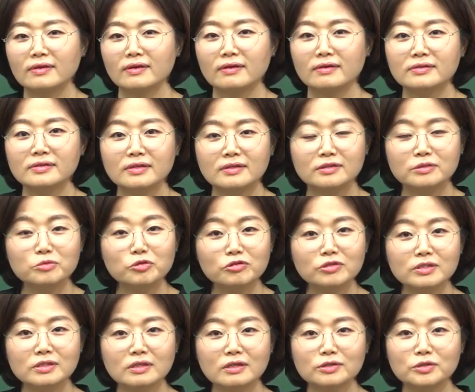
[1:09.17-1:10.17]
근데
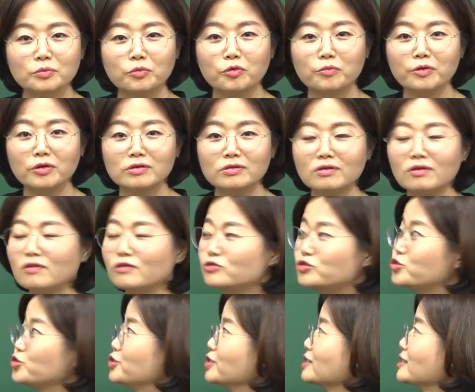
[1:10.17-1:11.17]
금융시장에서 보면요.
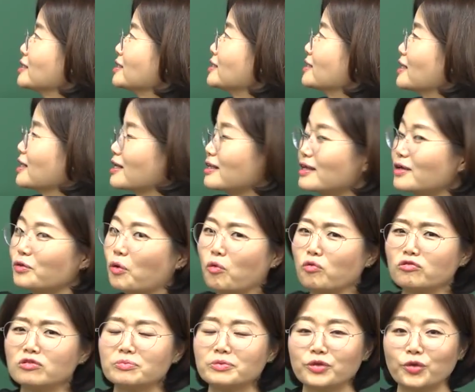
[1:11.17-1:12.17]
주식시장에 대한
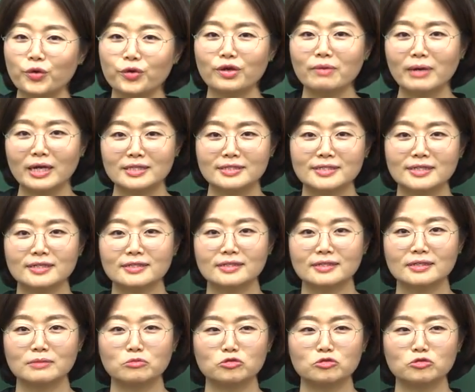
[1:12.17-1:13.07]
언급이 되게 많잖아.